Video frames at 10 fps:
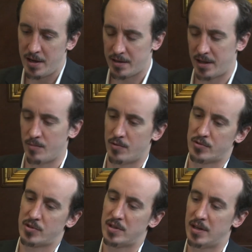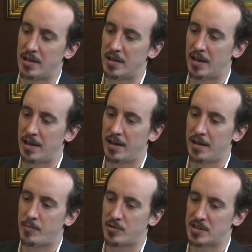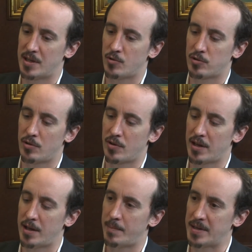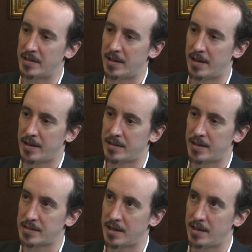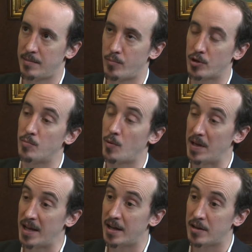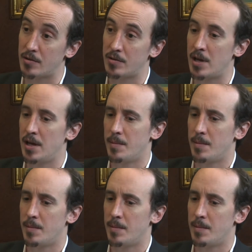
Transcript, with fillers: tenemos, este, procesamos todo lo que es la, tasa de impuesto inmobiliario,